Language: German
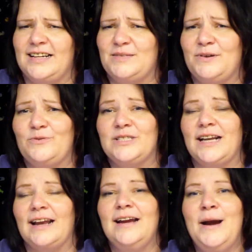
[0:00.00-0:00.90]
Das wird
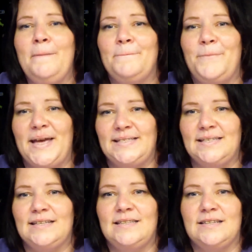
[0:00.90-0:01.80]
unsere
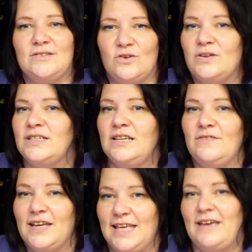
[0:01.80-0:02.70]
beste Saison, die
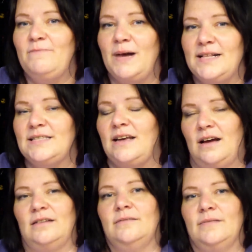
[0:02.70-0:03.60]
wir jemals
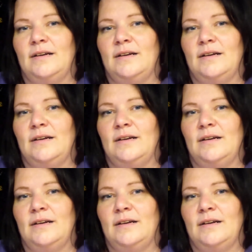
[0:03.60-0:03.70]
hatten.